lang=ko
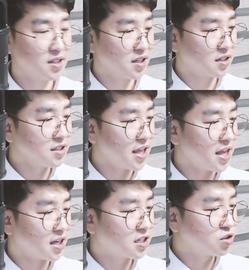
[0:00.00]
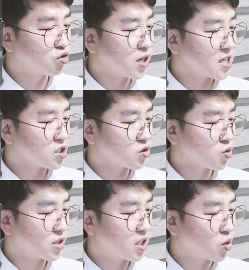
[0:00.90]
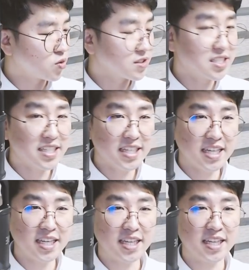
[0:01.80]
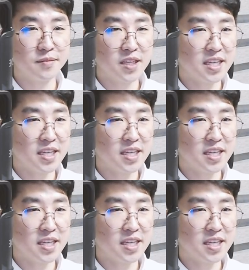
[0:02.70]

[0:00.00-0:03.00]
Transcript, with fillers: 근데 그 중에서도 기토는 특히